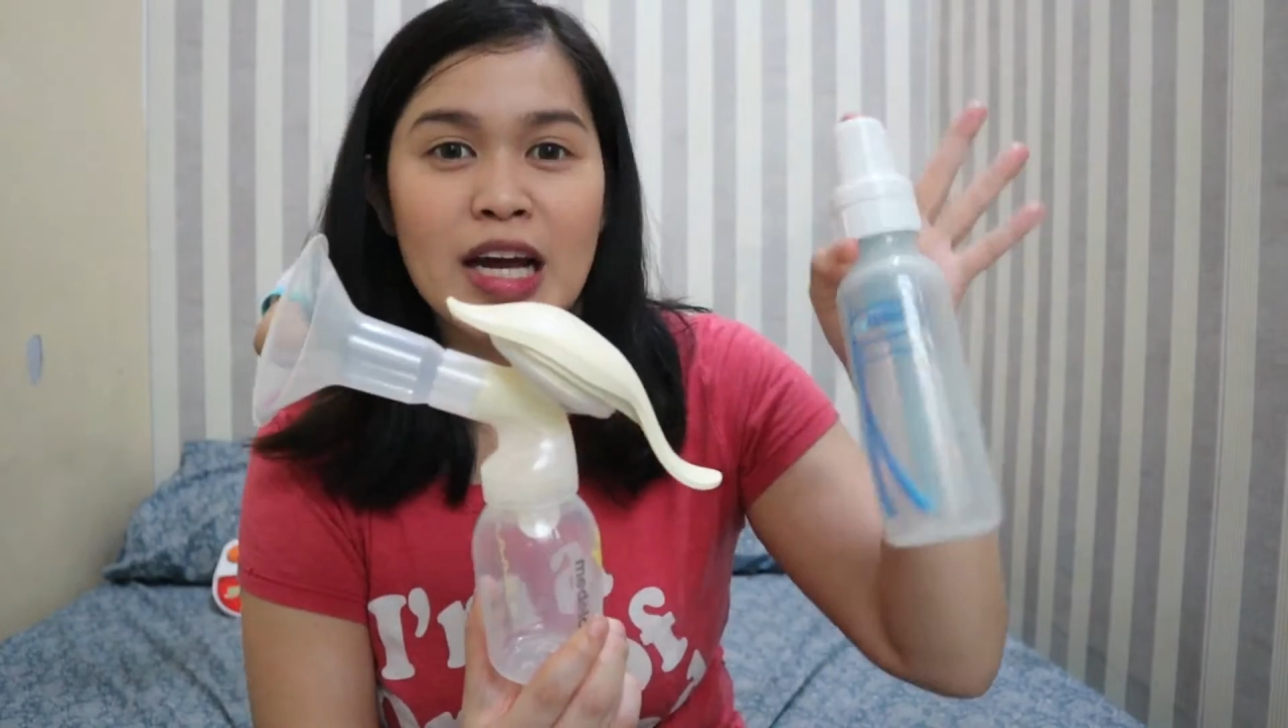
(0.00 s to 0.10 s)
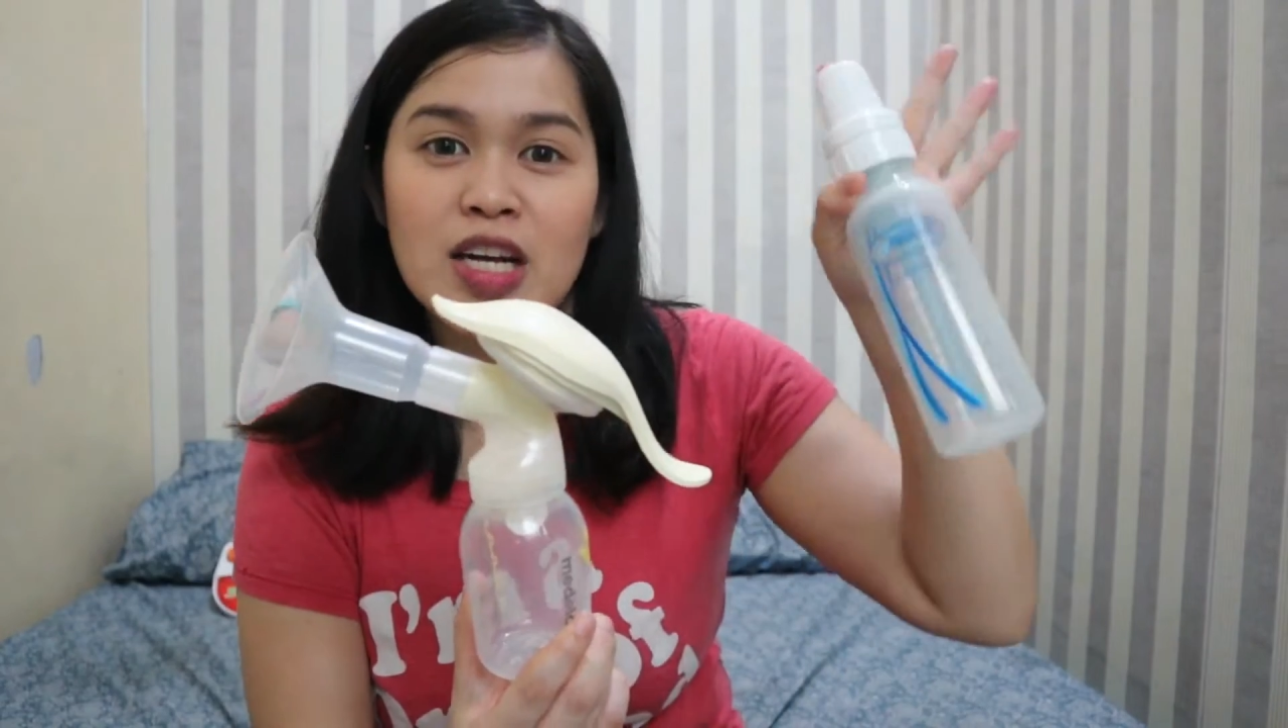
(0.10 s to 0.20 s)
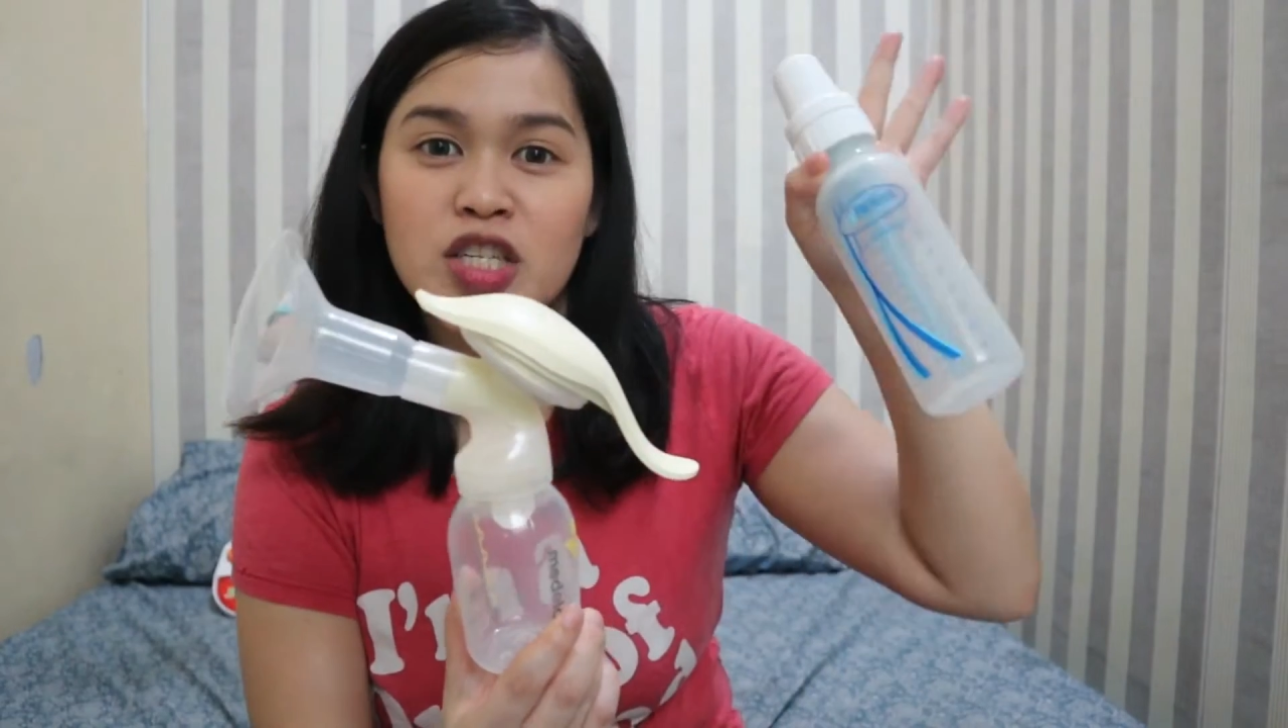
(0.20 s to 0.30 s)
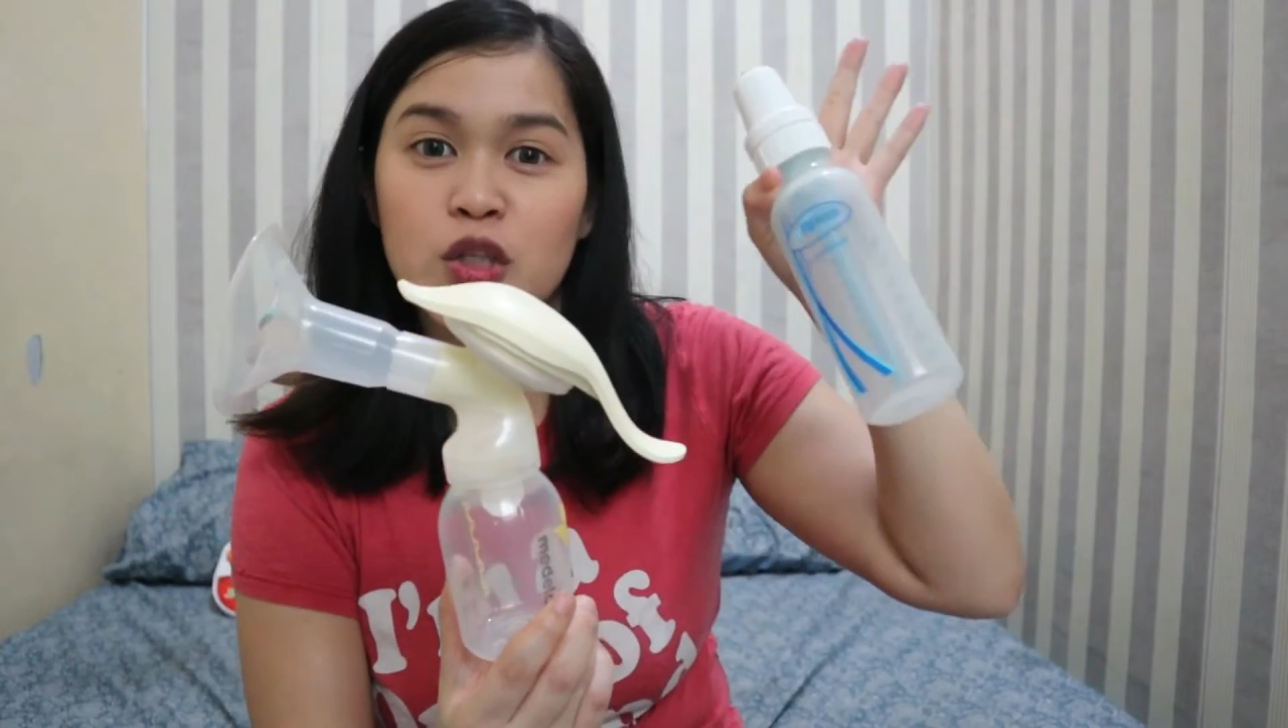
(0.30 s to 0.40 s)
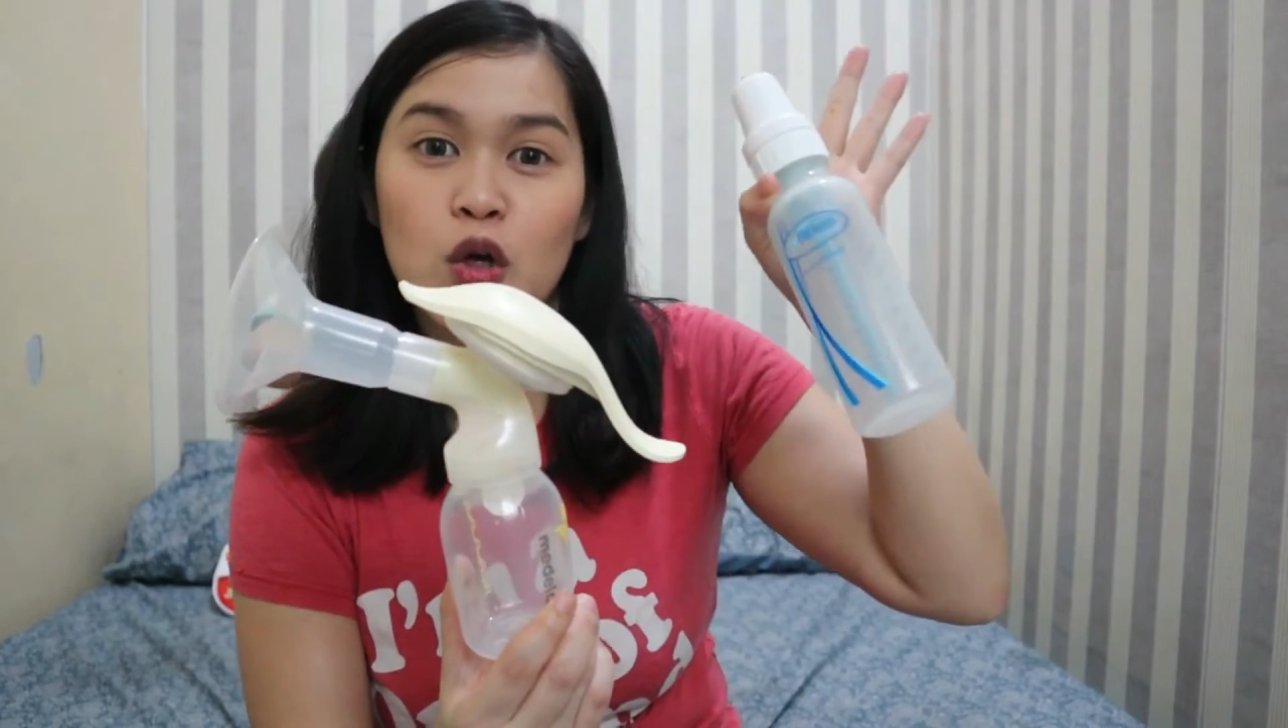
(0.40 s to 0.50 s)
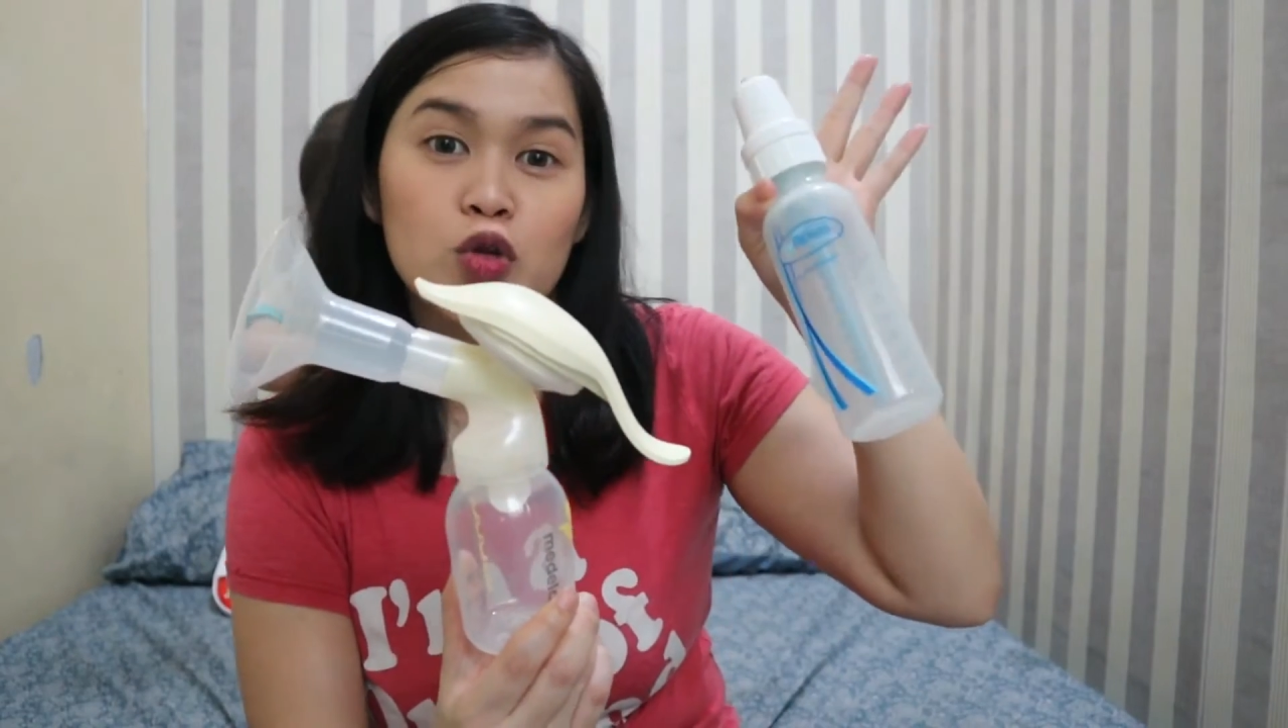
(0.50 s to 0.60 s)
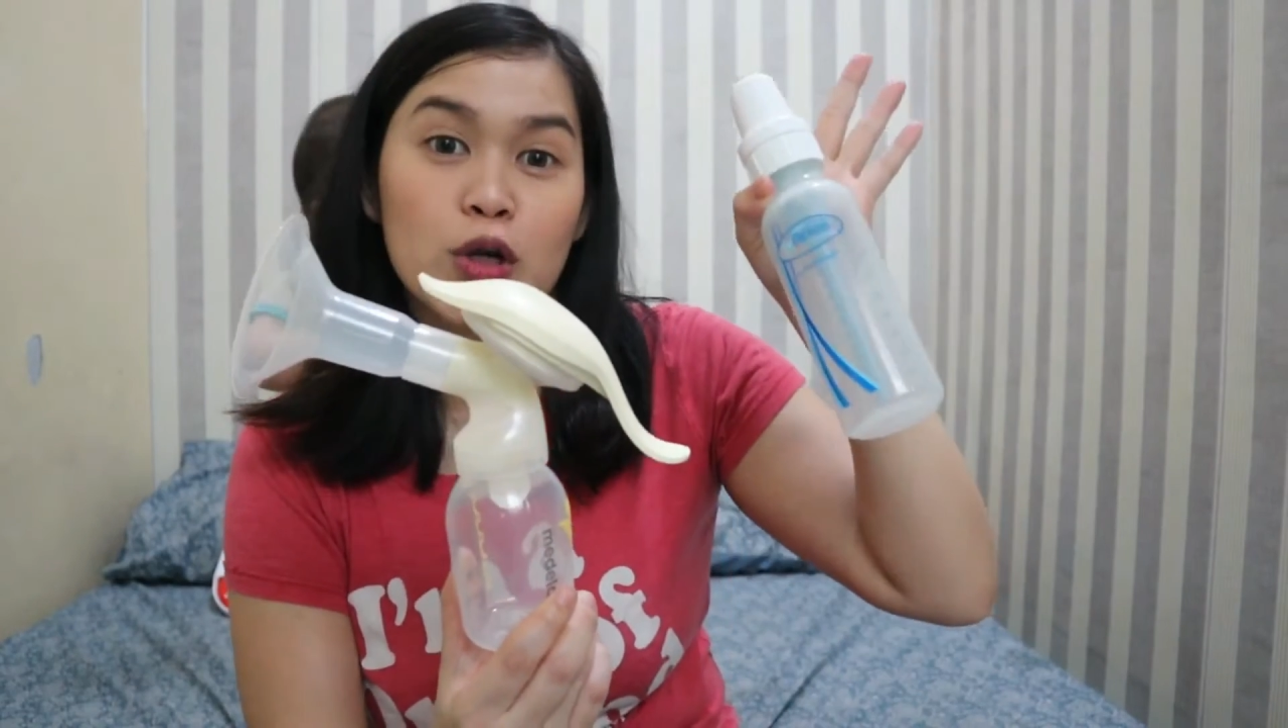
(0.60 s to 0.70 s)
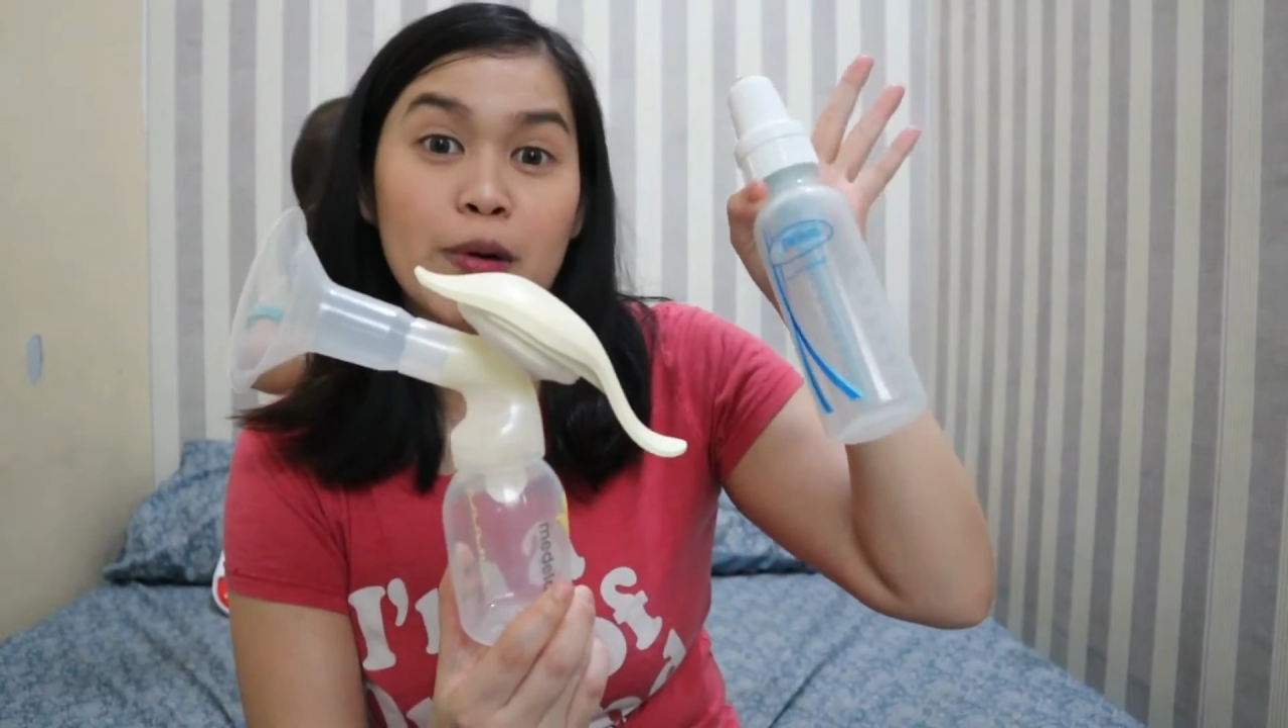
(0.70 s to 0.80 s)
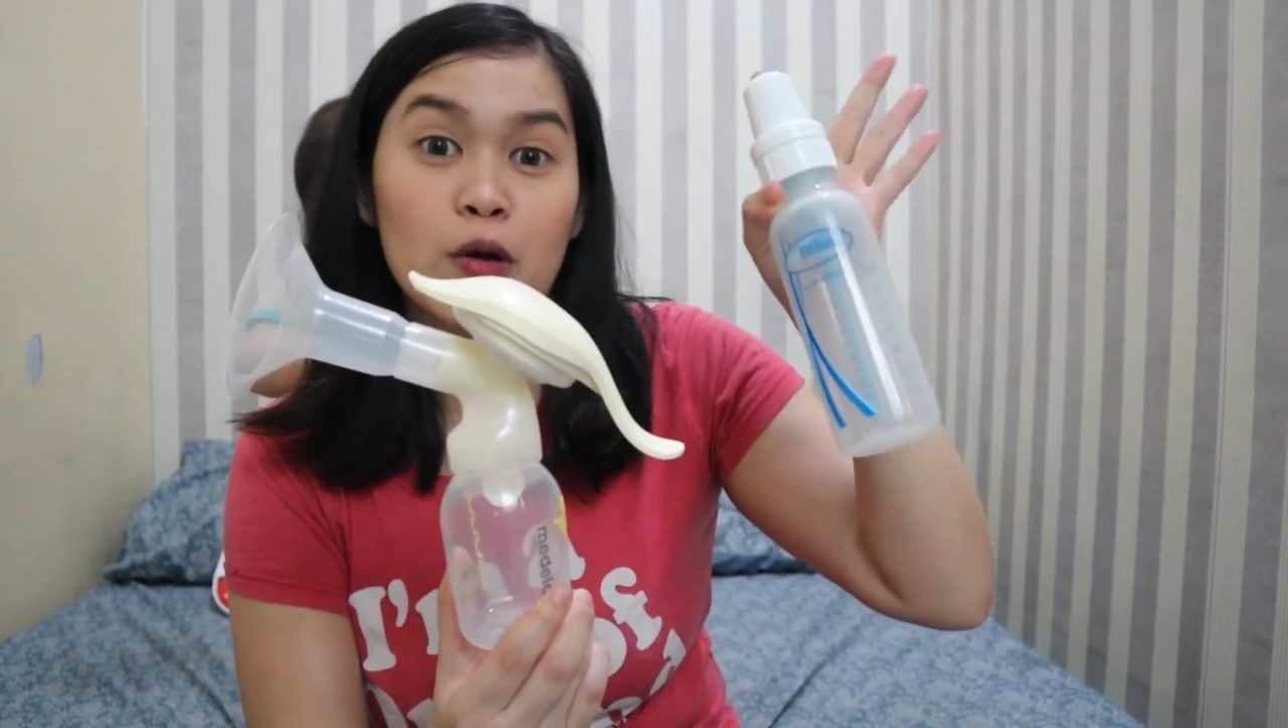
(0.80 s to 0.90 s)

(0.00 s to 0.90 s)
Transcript: nakasya yung Dr.